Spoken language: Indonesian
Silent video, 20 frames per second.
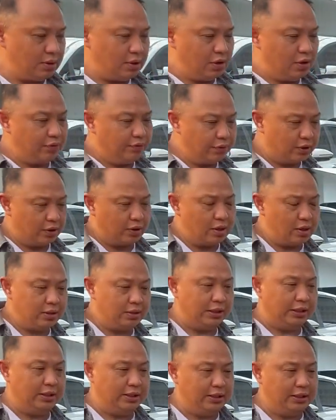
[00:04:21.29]

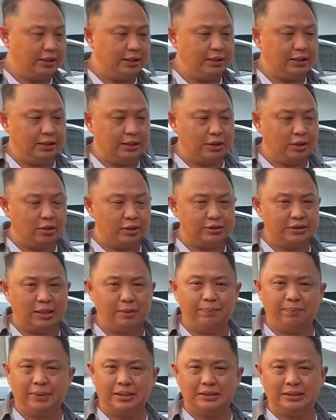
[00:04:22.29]
Overall ini 0
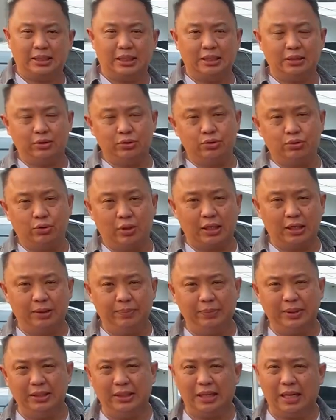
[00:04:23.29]
sampai 100 kurang
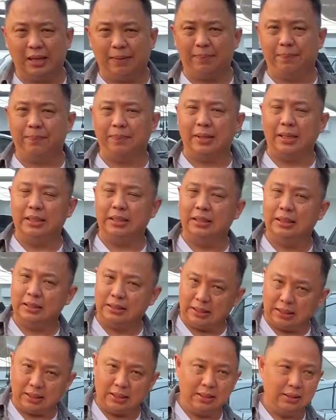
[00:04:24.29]
lebih 8
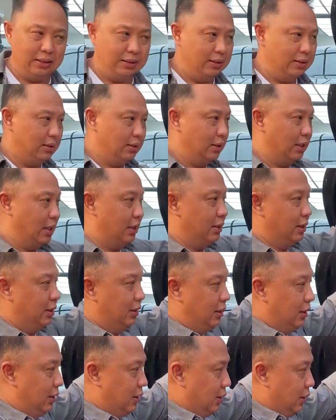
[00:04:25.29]
detik. Ya,
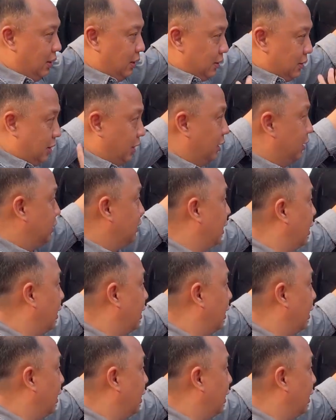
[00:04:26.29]
jadi sehingga ini